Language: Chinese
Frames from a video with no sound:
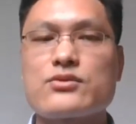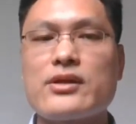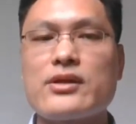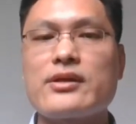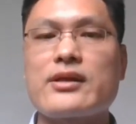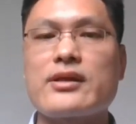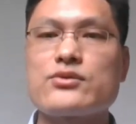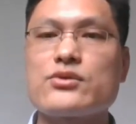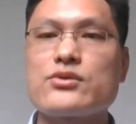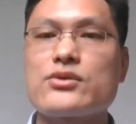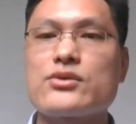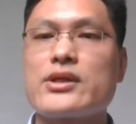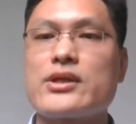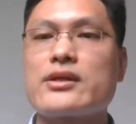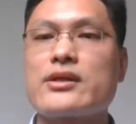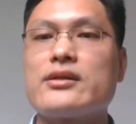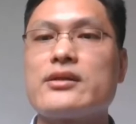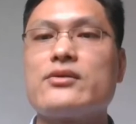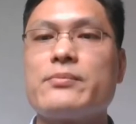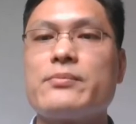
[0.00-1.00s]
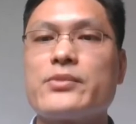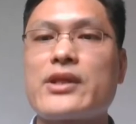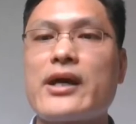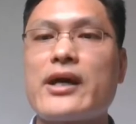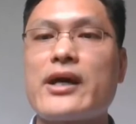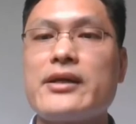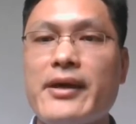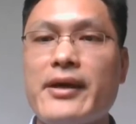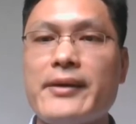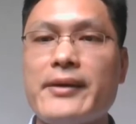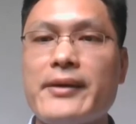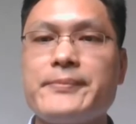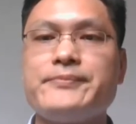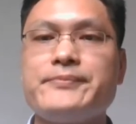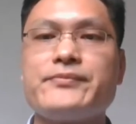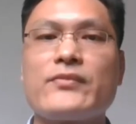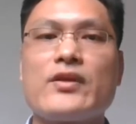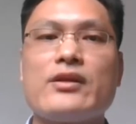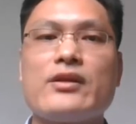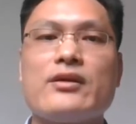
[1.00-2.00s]
宇宙从粒子再
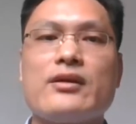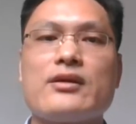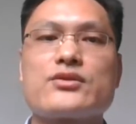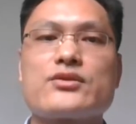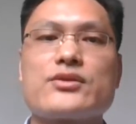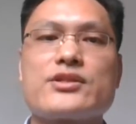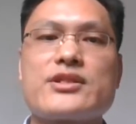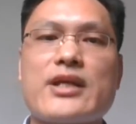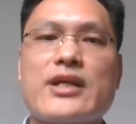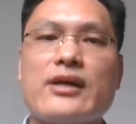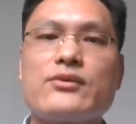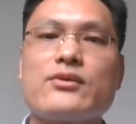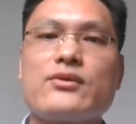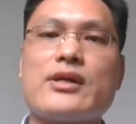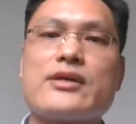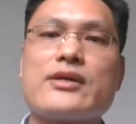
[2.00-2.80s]
到人类社会，